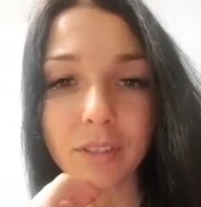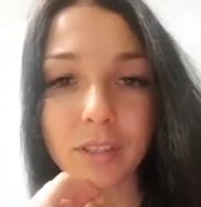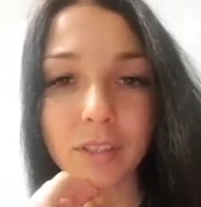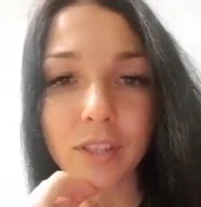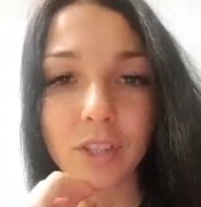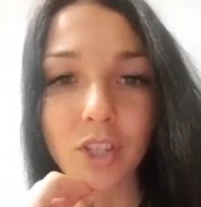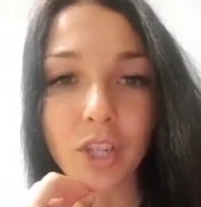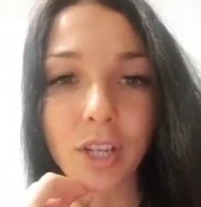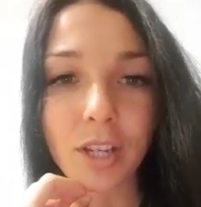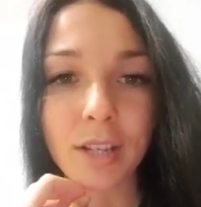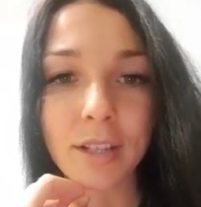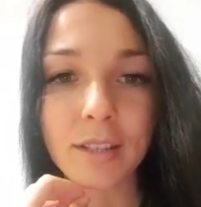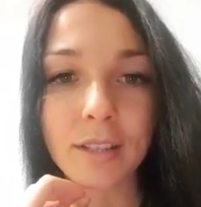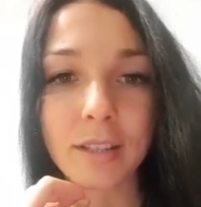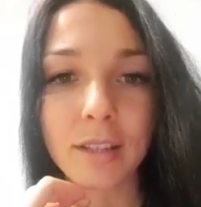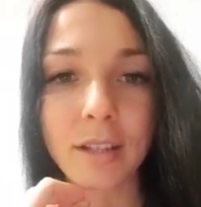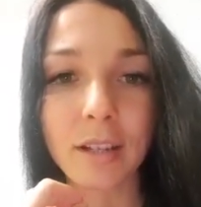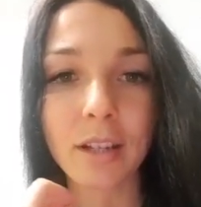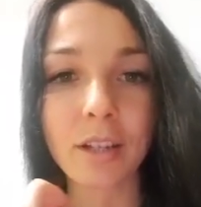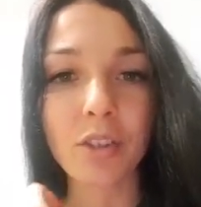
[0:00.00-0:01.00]
Сейчас
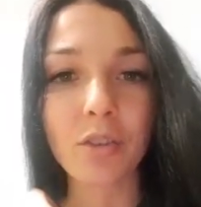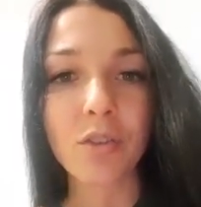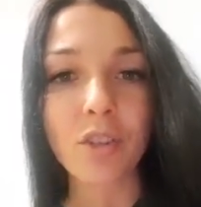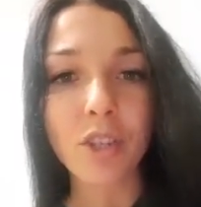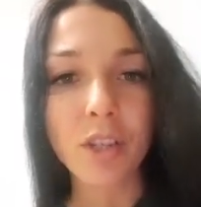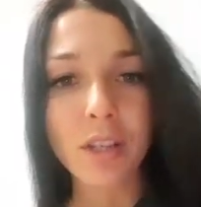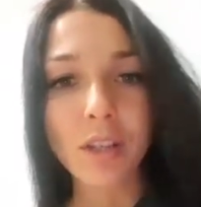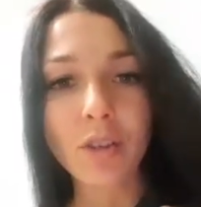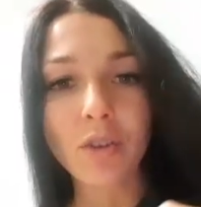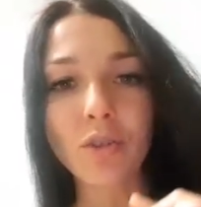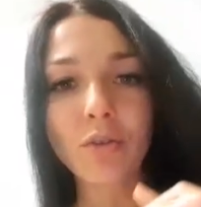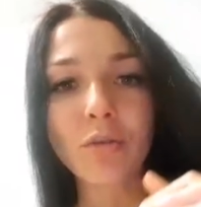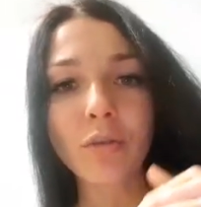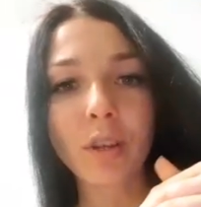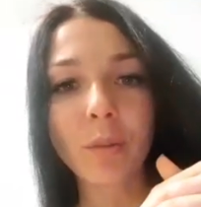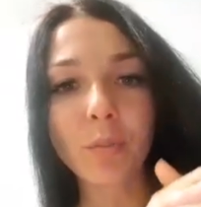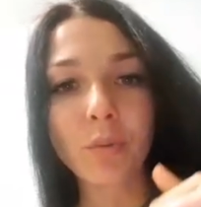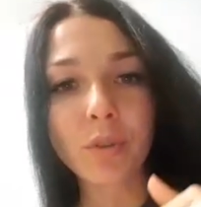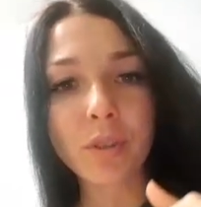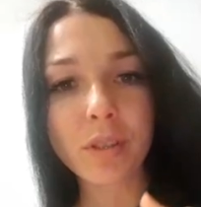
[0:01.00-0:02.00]
ощущение, что
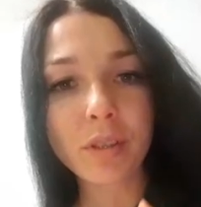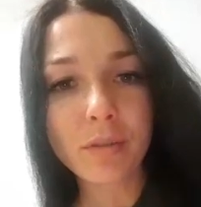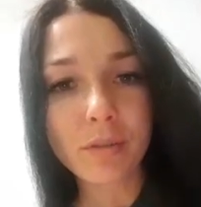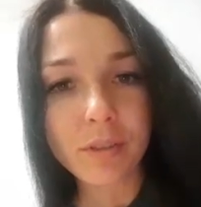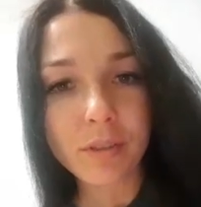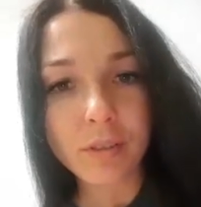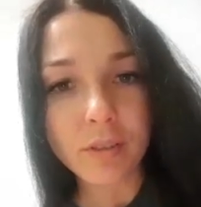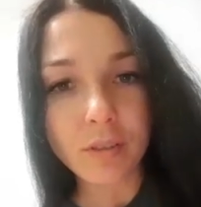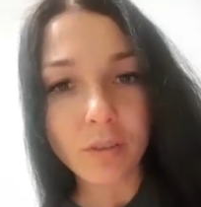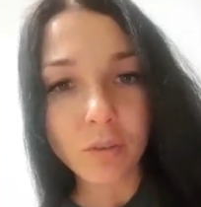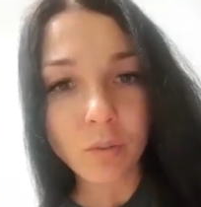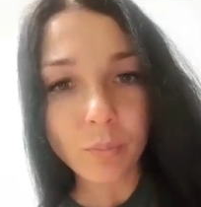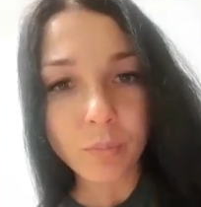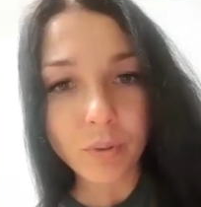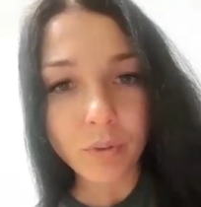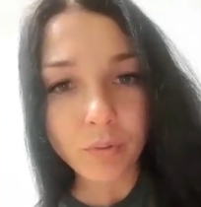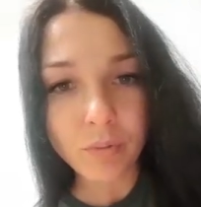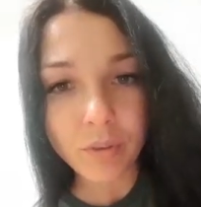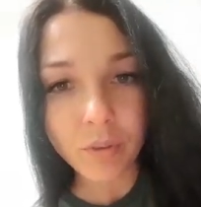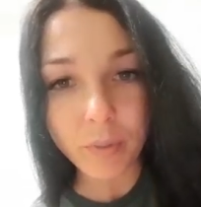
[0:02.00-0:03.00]
я опустилась на
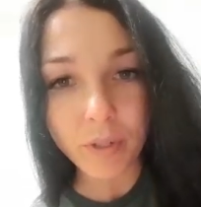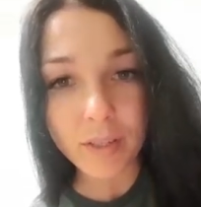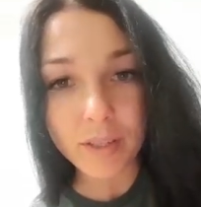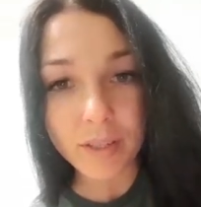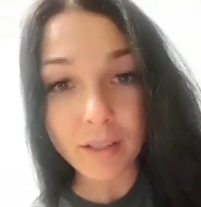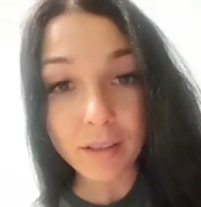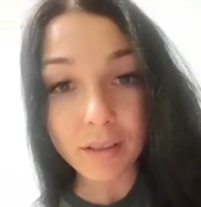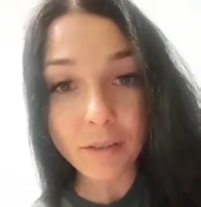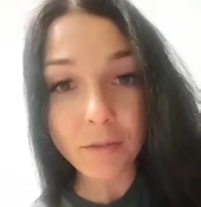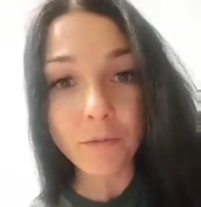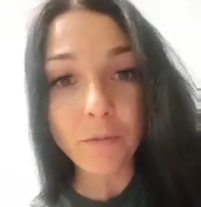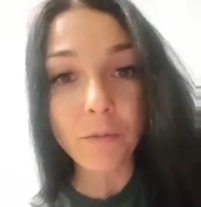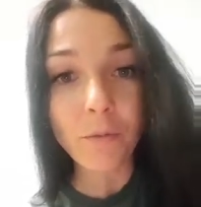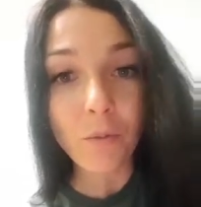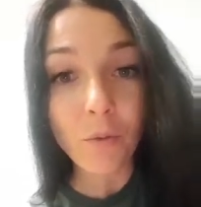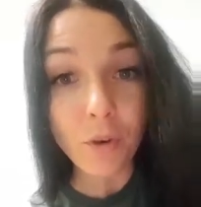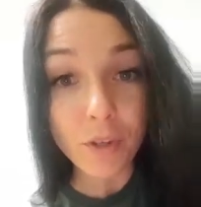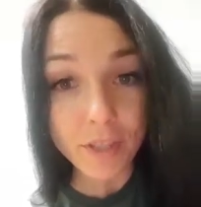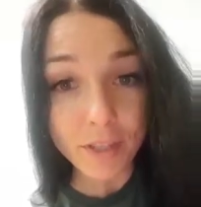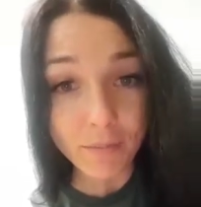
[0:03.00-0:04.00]
глубину на процентов
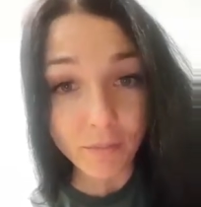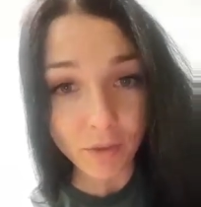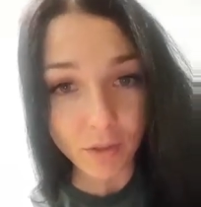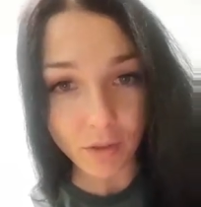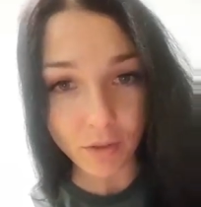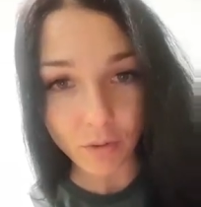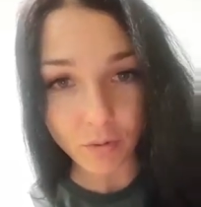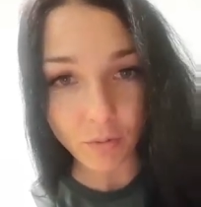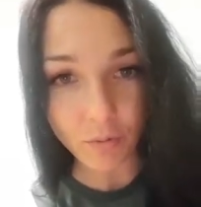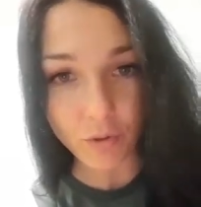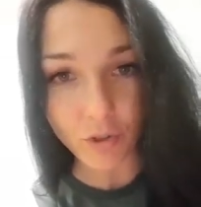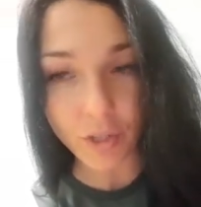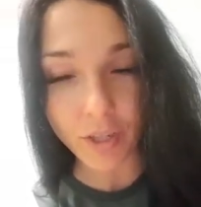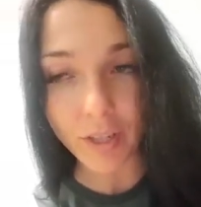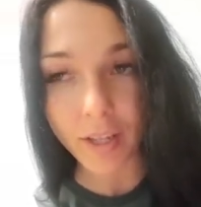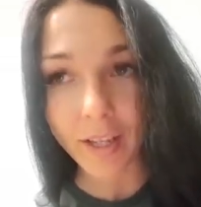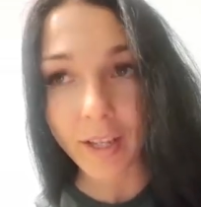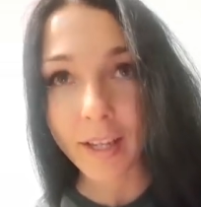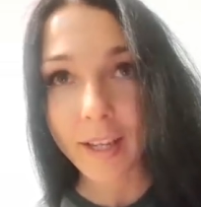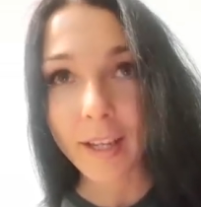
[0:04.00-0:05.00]
80 уже.